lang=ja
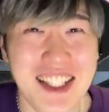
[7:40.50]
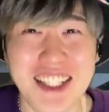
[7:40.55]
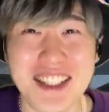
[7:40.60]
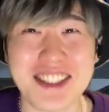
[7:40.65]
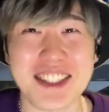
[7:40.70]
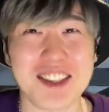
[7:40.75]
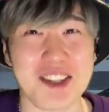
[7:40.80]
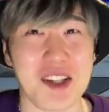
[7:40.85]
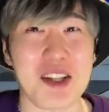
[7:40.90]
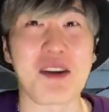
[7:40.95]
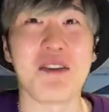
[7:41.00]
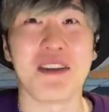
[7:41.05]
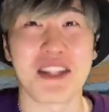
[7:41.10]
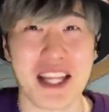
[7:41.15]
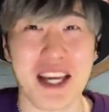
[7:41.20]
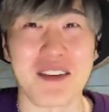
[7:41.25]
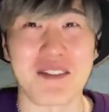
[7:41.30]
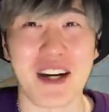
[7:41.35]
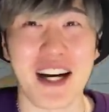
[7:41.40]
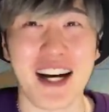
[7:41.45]
位取れた見
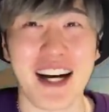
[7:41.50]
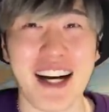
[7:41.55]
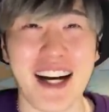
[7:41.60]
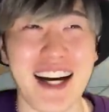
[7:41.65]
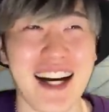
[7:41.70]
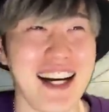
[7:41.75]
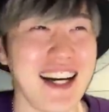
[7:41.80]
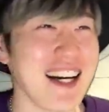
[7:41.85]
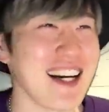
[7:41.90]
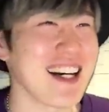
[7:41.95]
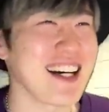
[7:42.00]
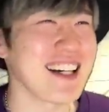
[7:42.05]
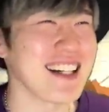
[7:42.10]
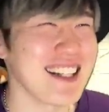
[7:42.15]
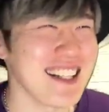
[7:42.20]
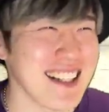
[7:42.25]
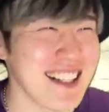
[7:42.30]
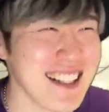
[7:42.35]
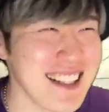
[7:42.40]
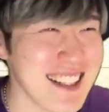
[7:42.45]
た今
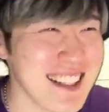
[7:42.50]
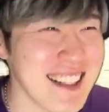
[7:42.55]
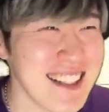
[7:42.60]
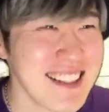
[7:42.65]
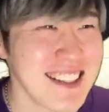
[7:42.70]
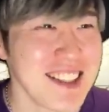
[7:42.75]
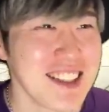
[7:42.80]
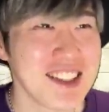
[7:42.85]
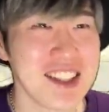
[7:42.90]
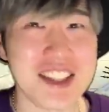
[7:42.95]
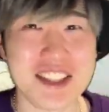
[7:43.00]
1